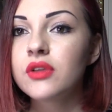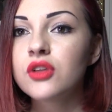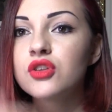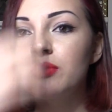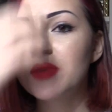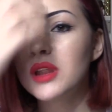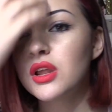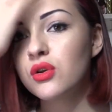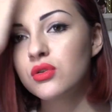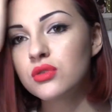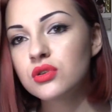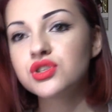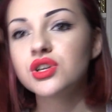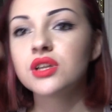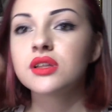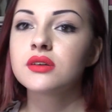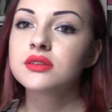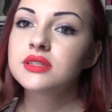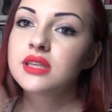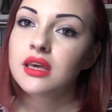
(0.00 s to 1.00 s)
tanto mi
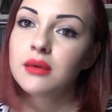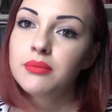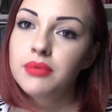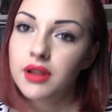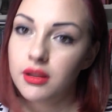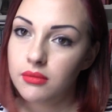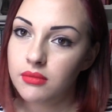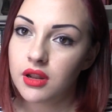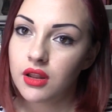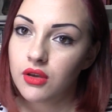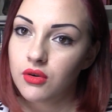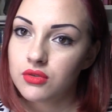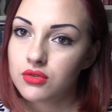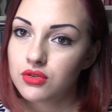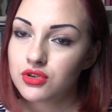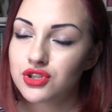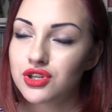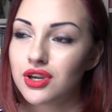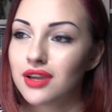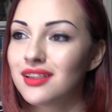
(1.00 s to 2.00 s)
riconoscete, con questi capelli mi
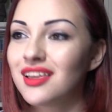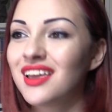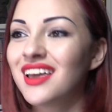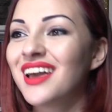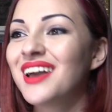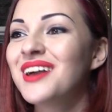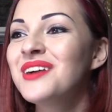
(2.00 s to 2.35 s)
riconoscete.